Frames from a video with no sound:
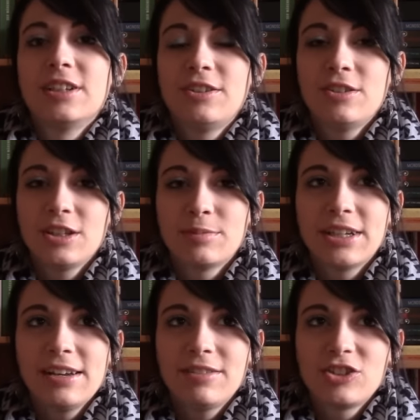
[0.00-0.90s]
Natürlich mit
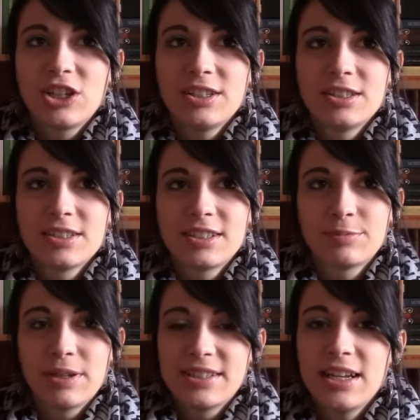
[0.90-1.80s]
Einverständnis
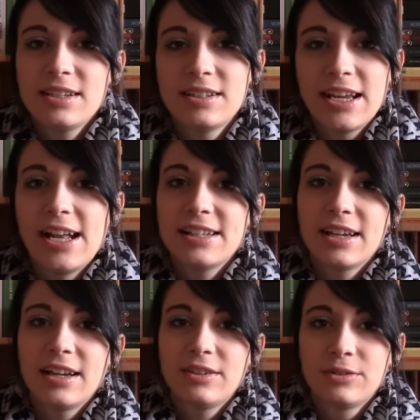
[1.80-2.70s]
des Patienten, der
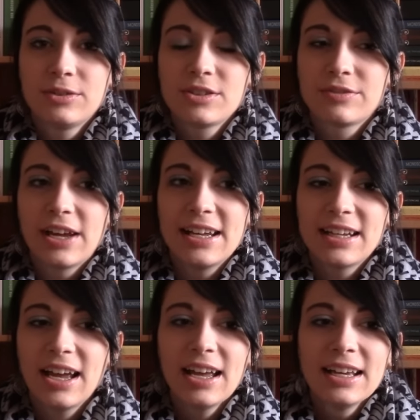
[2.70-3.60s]
Eltern und so
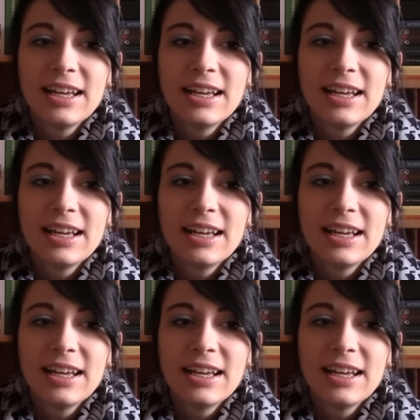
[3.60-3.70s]
weiter.